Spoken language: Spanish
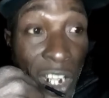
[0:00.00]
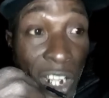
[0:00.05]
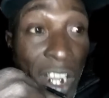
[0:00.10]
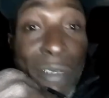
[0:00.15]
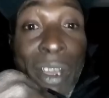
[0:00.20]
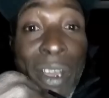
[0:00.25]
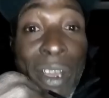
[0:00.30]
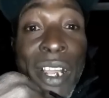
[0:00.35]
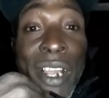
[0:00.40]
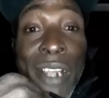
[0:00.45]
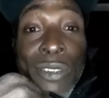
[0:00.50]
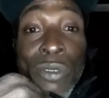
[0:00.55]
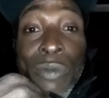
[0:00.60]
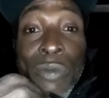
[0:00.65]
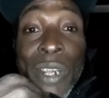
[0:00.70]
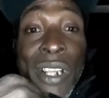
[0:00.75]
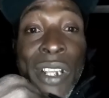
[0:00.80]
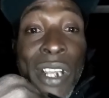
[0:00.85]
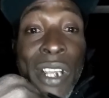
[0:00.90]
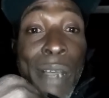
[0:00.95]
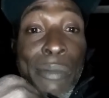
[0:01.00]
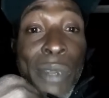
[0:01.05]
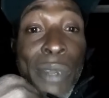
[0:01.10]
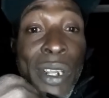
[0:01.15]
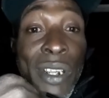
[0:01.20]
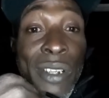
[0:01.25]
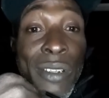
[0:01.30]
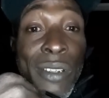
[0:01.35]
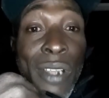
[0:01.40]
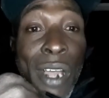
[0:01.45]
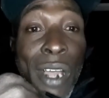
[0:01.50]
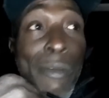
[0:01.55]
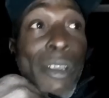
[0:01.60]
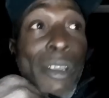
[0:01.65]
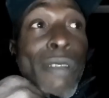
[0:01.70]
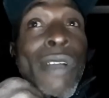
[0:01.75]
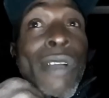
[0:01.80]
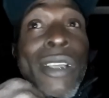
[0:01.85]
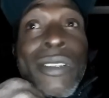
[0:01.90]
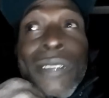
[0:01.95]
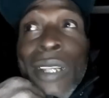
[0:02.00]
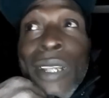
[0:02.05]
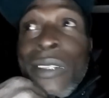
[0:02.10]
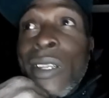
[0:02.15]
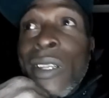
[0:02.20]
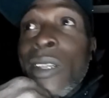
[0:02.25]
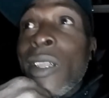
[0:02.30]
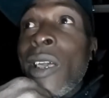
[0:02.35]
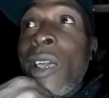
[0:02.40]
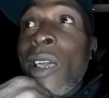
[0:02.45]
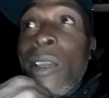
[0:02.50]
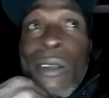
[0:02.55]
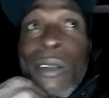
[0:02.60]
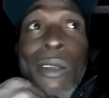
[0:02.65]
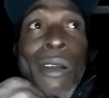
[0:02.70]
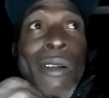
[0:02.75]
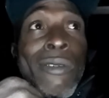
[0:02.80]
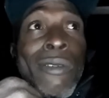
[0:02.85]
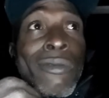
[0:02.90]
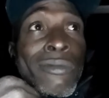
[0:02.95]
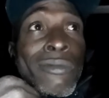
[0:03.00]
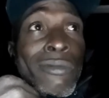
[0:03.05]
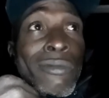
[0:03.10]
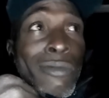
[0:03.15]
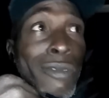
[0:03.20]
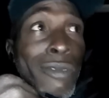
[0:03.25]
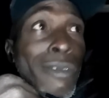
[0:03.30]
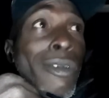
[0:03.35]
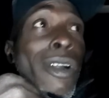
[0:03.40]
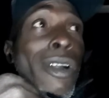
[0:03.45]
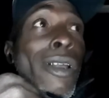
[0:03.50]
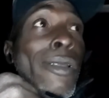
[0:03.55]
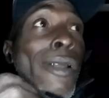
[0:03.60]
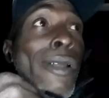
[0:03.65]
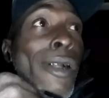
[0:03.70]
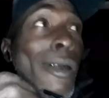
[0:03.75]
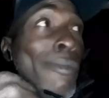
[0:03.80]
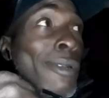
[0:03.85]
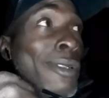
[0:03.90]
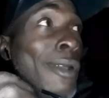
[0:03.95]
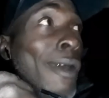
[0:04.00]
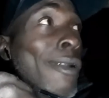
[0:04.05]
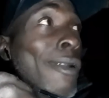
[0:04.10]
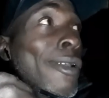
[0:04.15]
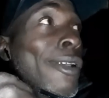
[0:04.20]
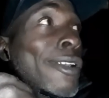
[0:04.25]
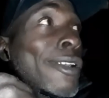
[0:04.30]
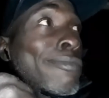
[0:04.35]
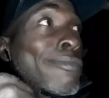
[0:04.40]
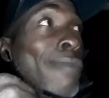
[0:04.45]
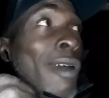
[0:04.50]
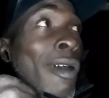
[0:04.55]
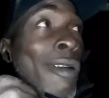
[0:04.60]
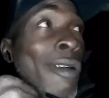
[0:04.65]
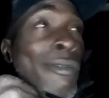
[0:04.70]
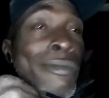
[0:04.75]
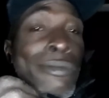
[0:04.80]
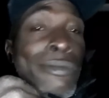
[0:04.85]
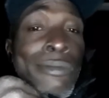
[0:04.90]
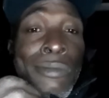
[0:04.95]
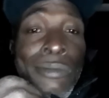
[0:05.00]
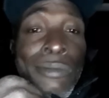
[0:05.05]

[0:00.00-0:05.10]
¿De qué vale que tú me digas a mí, avergüenzate negro, tú no querías capitalismo?